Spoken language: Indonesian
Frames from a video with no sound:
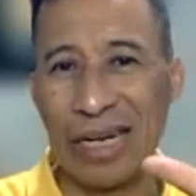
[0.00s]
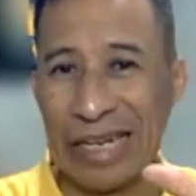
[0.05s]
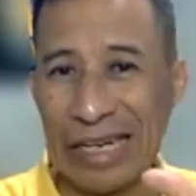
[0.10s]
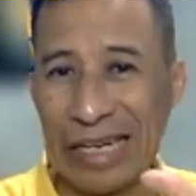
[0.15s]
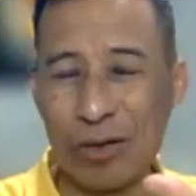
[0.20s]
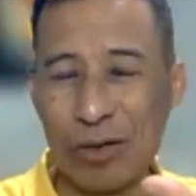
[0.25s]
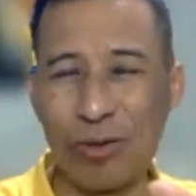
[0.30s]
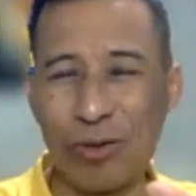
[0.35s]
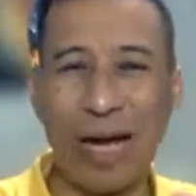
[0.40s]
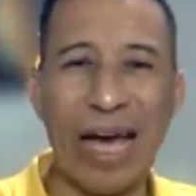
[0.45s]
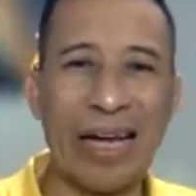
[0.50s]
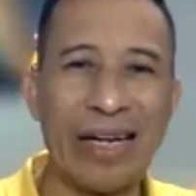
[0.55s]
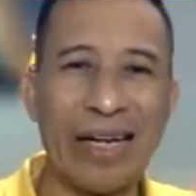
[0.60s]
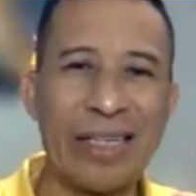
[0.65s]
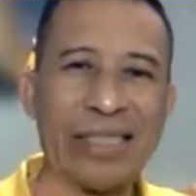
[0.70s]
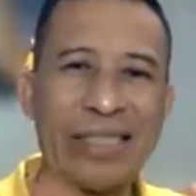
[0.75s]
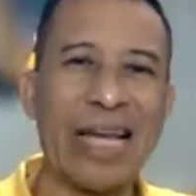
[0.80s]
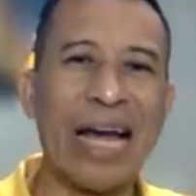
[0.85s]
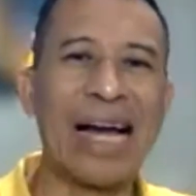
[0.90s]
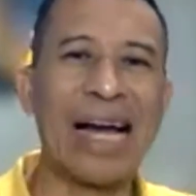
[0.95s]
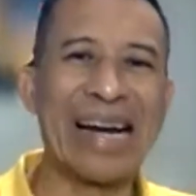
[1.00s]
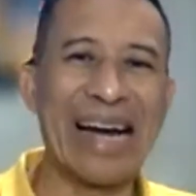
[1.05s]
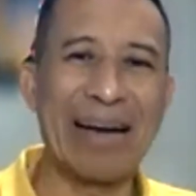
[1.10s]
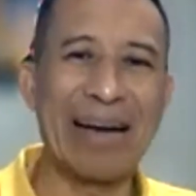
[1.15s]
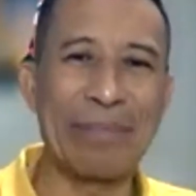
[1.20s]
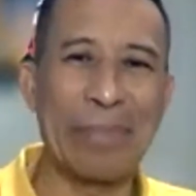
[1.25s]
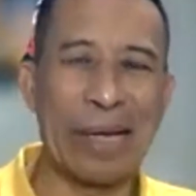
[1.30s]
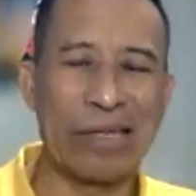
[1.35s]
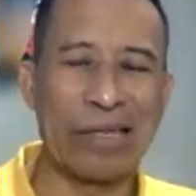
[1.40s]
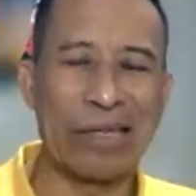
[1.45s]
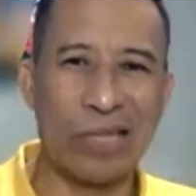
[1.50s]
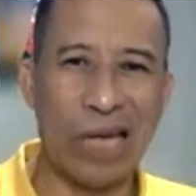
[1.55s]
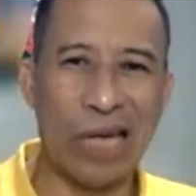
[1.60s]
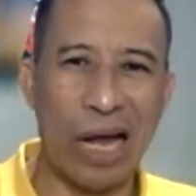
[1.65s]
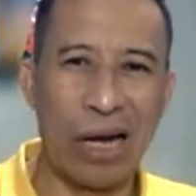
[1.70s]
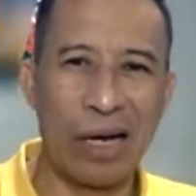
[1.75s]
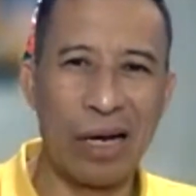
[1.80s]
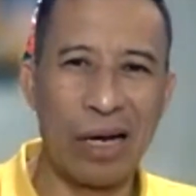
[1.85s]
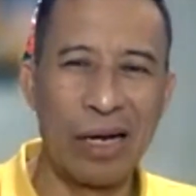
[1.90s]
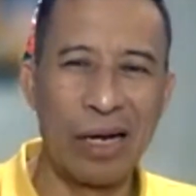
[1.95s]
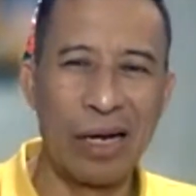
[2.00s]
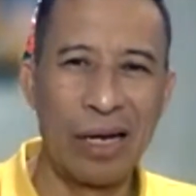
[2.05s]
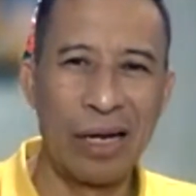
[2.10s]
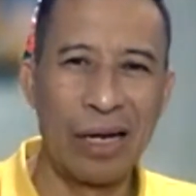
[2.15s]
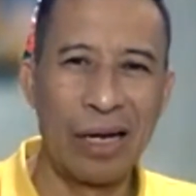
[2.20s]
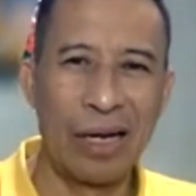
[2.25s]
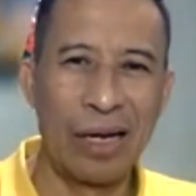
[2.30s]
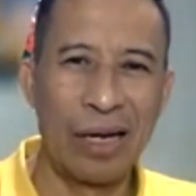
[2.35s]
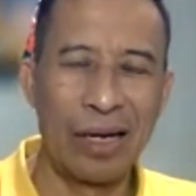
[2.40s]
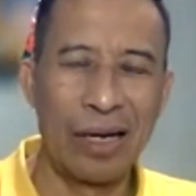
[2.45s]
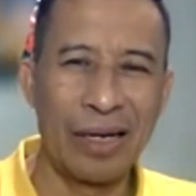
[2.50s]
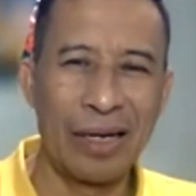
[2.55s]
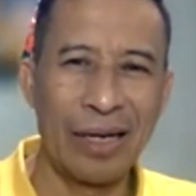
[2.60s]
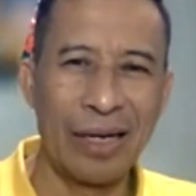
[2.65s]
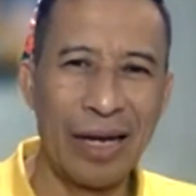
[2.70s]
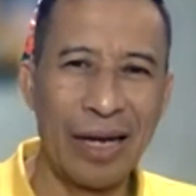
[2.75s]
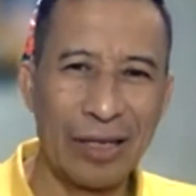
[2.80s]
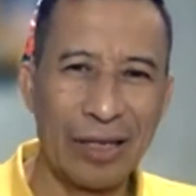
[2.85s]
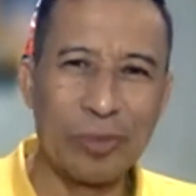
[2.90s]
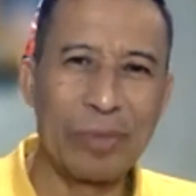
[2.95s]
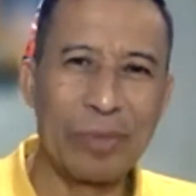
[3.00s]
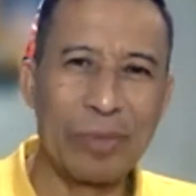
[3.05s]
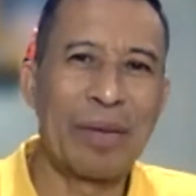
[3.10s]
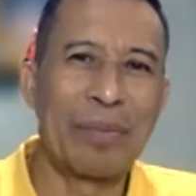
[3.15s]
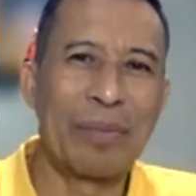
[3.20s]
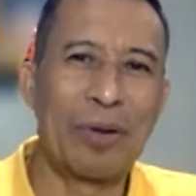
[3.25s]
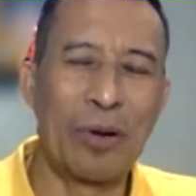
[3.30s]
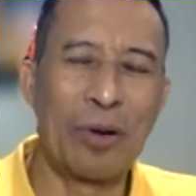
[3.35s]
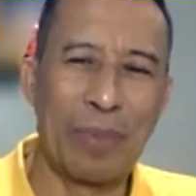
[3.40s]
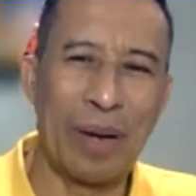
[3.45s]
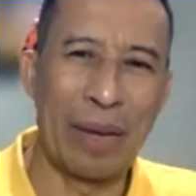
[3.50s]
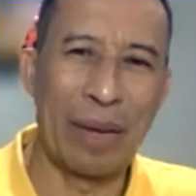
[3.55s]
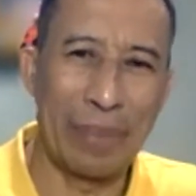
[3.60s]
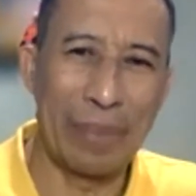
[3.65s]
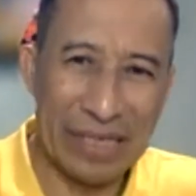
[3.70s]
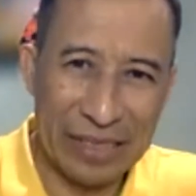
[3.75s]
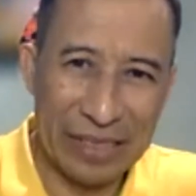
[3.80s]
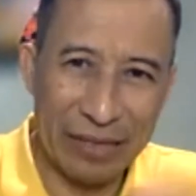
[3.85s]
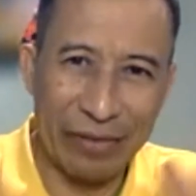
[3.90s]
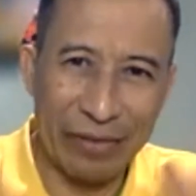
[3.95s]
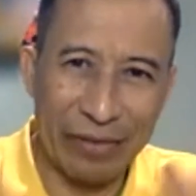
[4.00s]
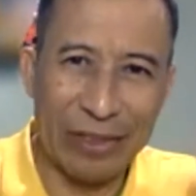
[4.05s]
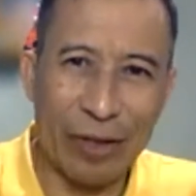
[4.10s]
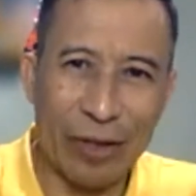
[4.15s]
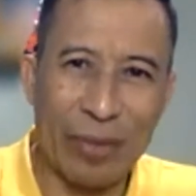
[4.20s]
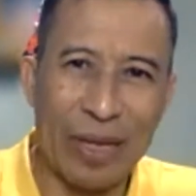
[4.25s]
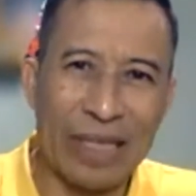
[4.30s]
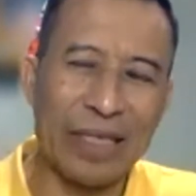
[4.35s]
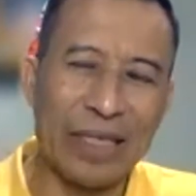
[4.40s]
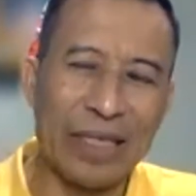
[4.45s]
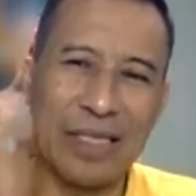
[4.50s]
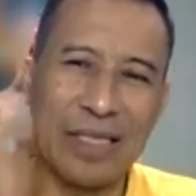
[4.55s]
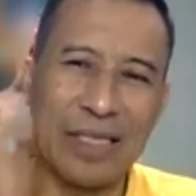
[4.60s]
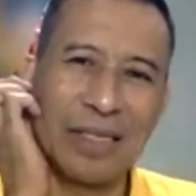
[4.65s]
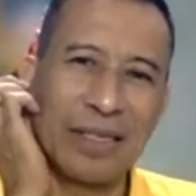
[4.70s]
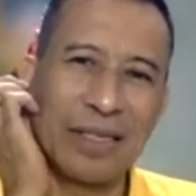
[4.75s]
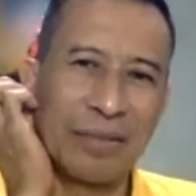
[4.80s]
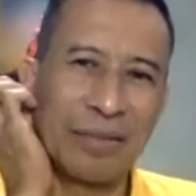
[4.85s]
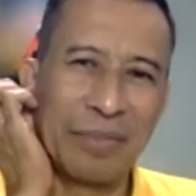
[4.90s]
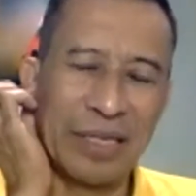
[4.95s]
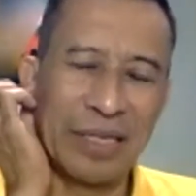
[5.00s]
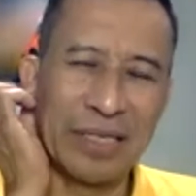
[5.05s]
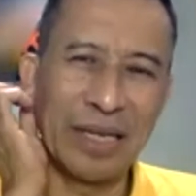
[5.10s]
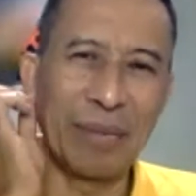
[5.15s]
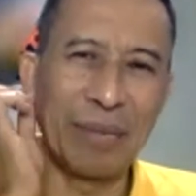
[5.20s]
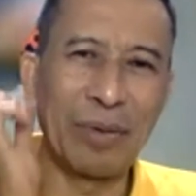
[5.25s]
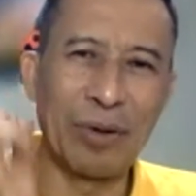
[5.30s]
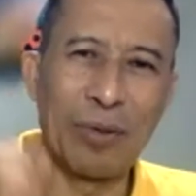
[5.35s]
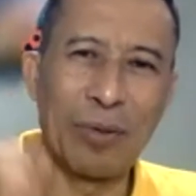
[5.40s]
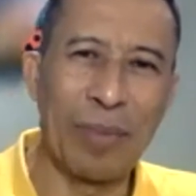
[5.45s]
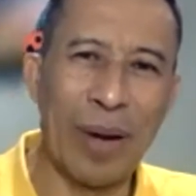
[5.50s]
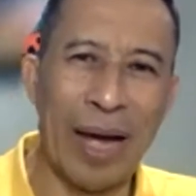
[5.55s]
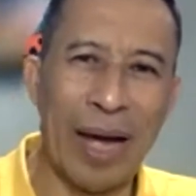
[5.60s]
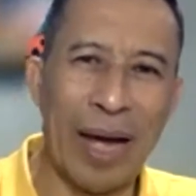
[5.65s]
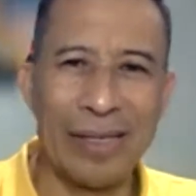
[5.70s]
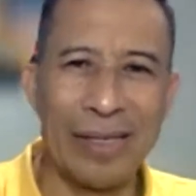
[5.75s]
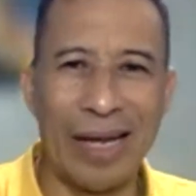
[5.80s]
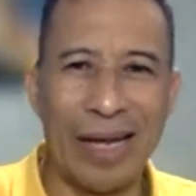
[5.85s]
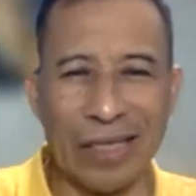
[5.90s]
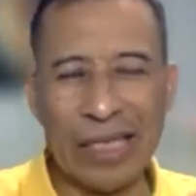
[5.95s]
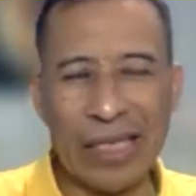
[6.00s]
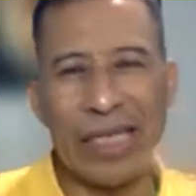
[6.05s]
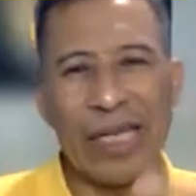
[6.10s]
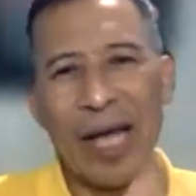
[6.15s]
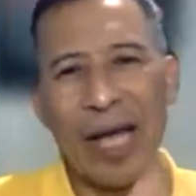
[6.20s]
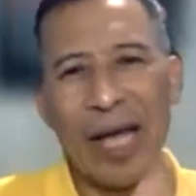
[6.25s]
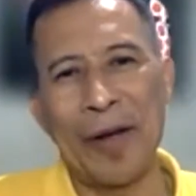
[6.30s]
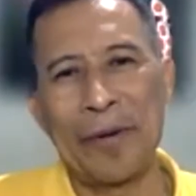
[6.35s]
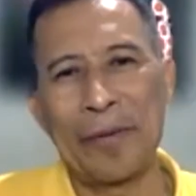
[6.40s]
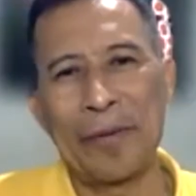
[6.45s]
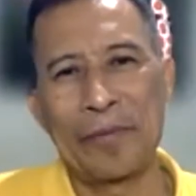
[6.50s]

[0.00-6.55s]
lingkungan jangka panjang hmm ya itu bisa merubah. Peristiwa traumatis bisa merubah. Yang ketiga,